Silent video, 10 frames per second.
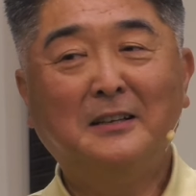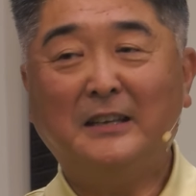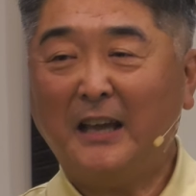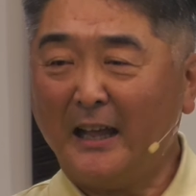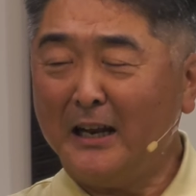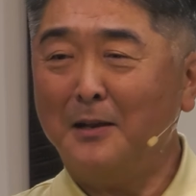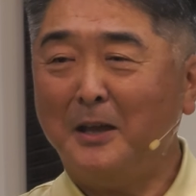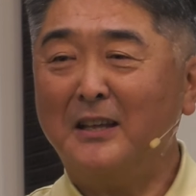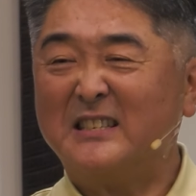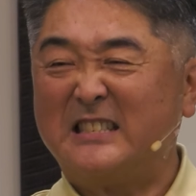이
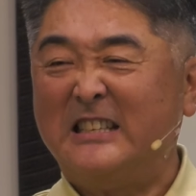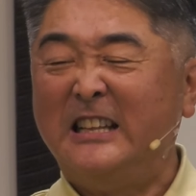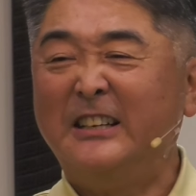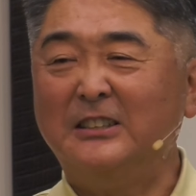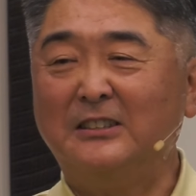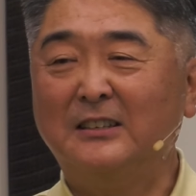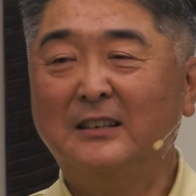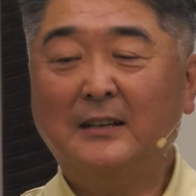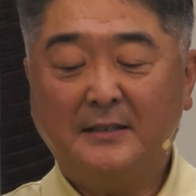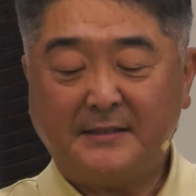하나님의 진리를
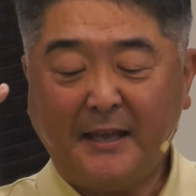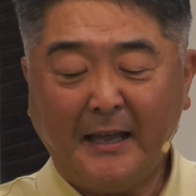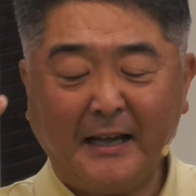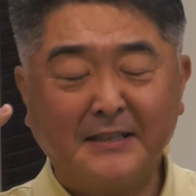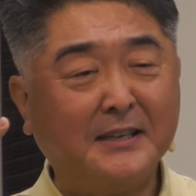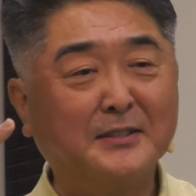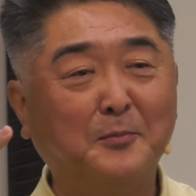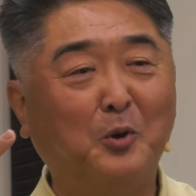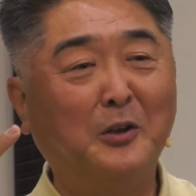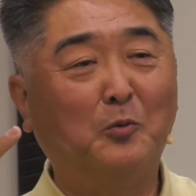세 가지에서
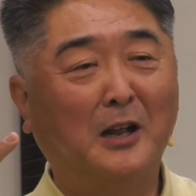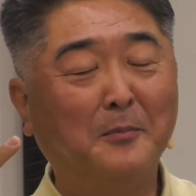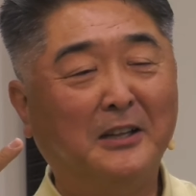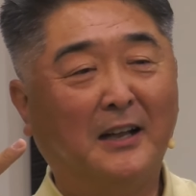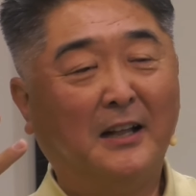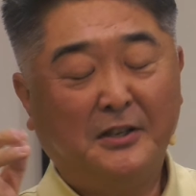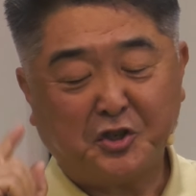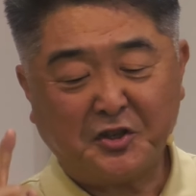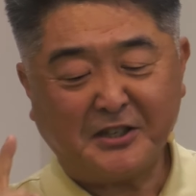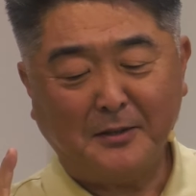보기를 원합니다.
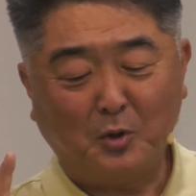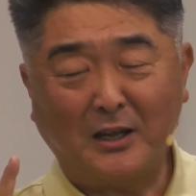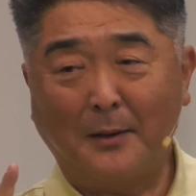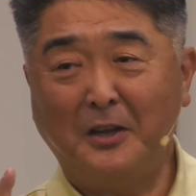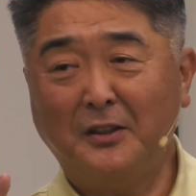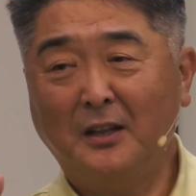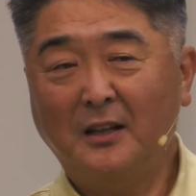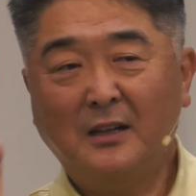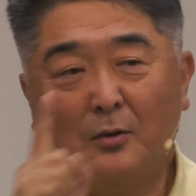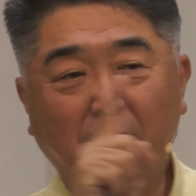첫째는 뭐냐면
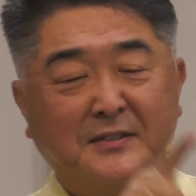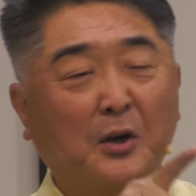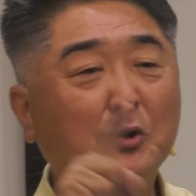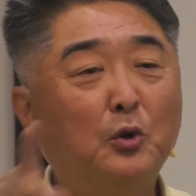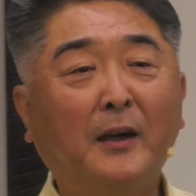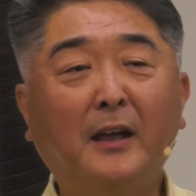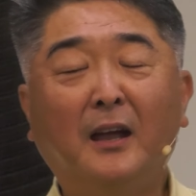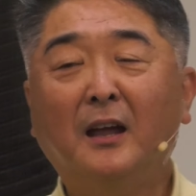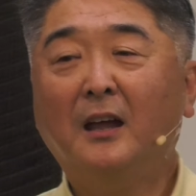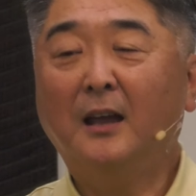우리 성도의
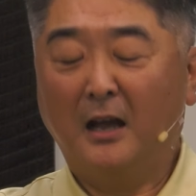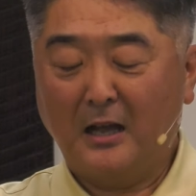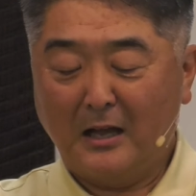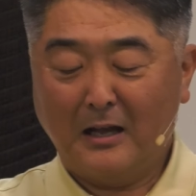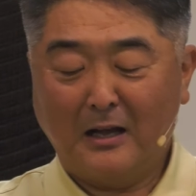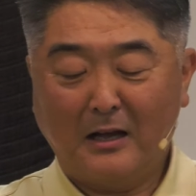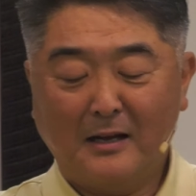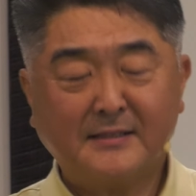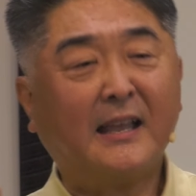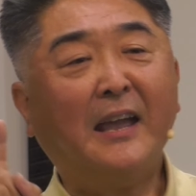어,
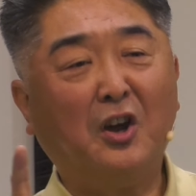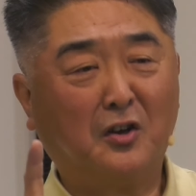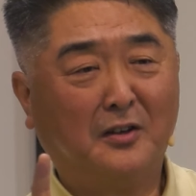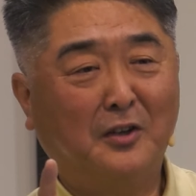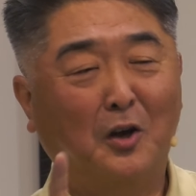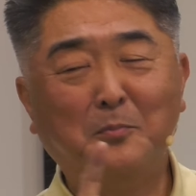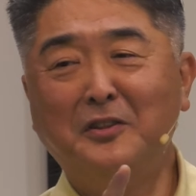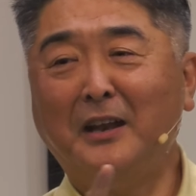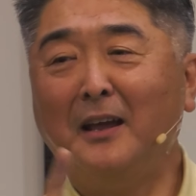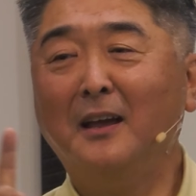사역
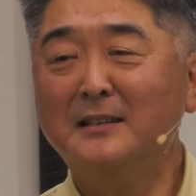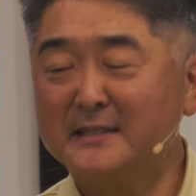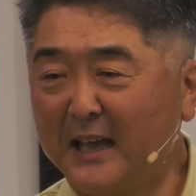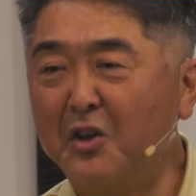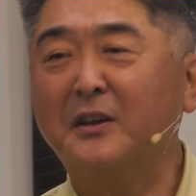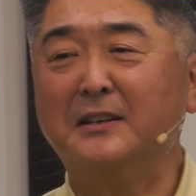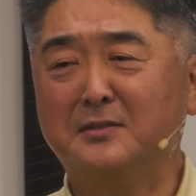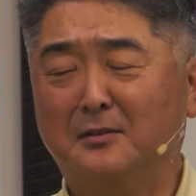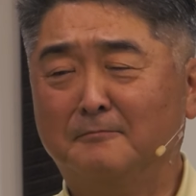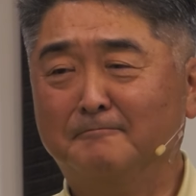여러분들의 사역에서